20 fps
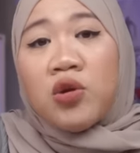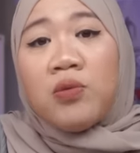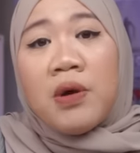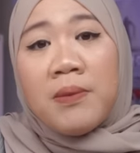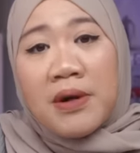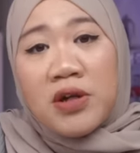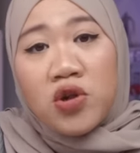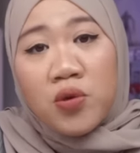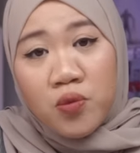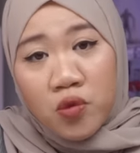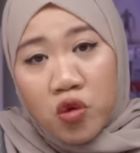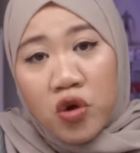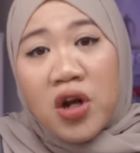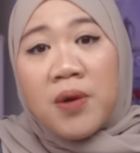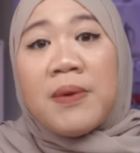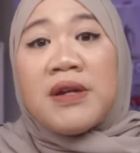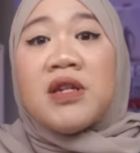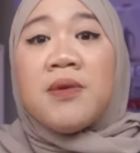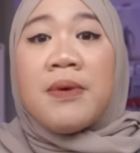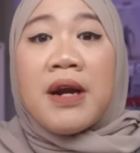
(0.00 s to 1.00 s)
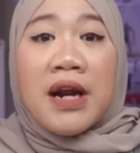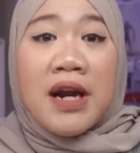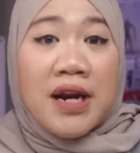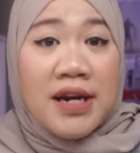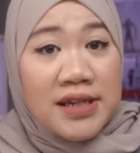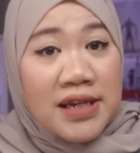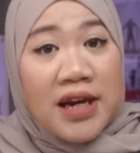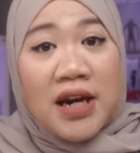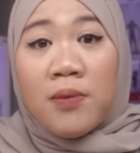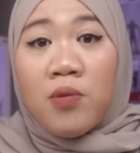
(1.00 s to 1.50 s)
itu memang sum kuning masih
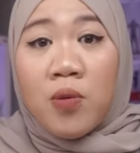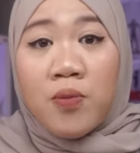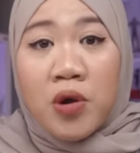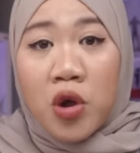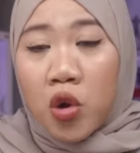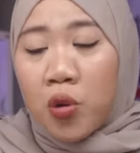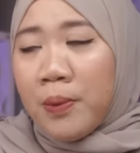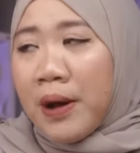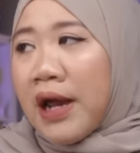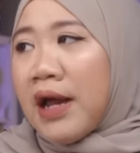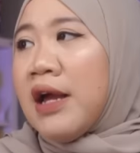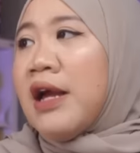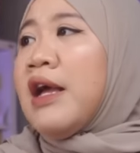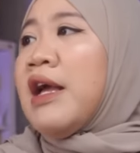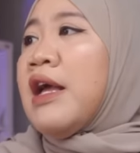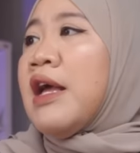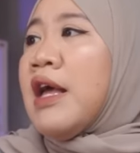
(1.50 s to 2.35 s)
berada di sana, belum di rumah.